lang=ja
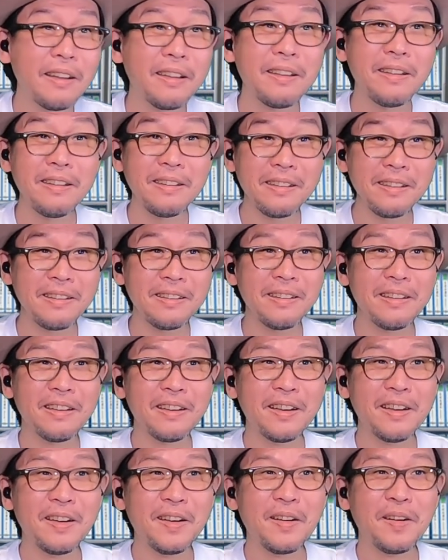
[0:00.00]
えー、
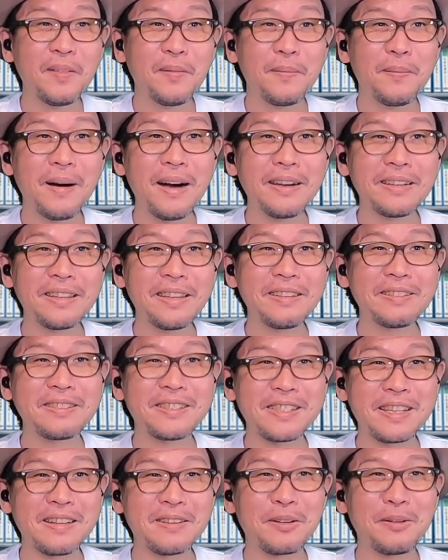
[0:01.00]
負け
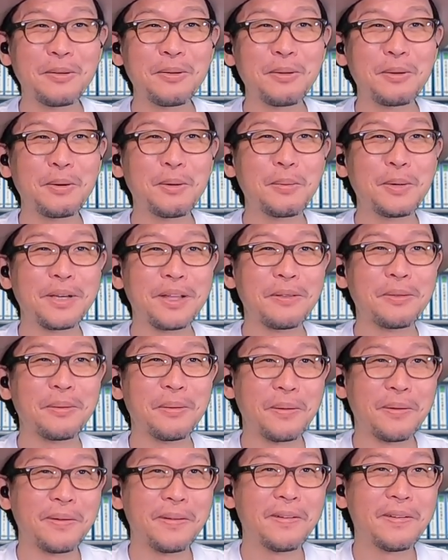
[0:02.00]
るちゃん、この子もやん
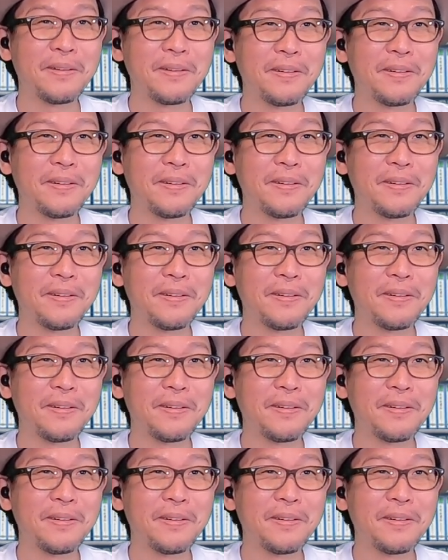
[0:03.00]
の